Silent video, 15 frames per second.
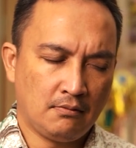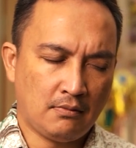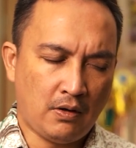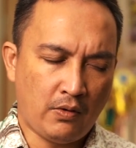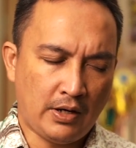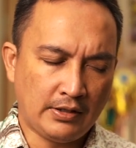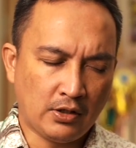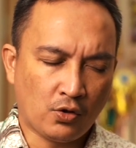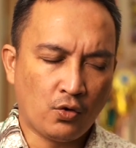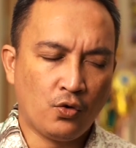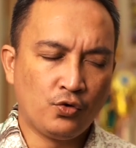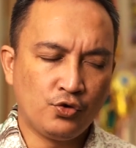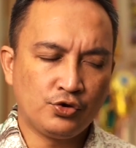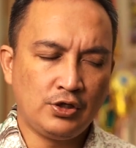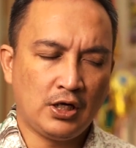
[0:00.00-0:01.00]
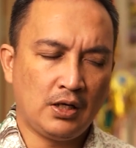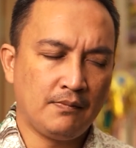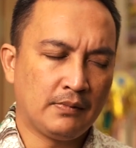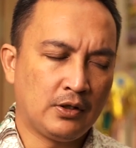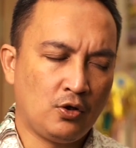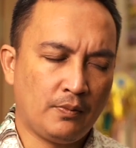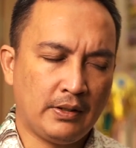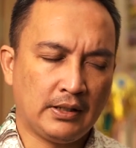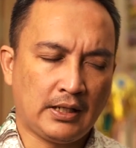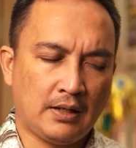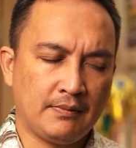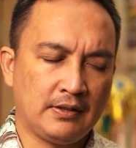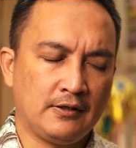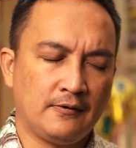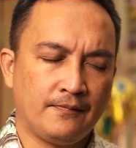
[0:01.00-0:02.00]
bahwa ada Roh Kudus dalam kehidupan
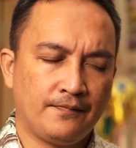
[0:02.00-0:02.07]
kami,